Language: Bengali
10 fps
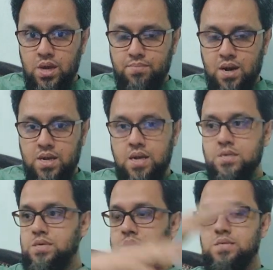প্লেয়ার মাঠে
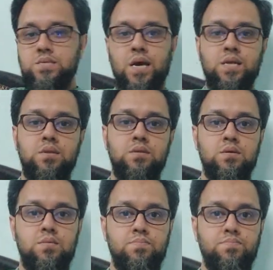আছে সাইড
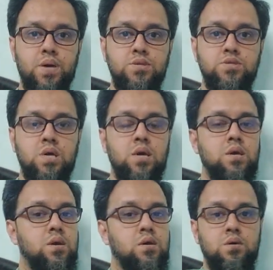বেঞ্চে
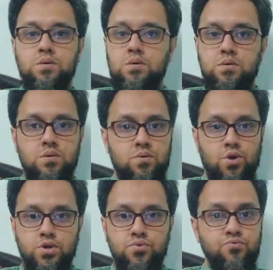
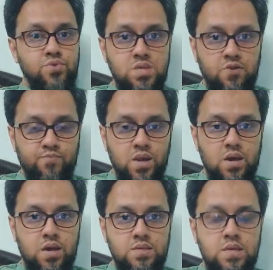কয়েকজন রিজার্ভ
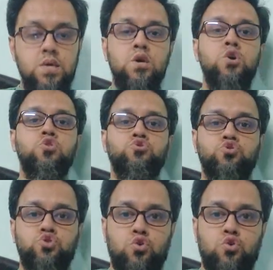প্লেয়ার আছে সো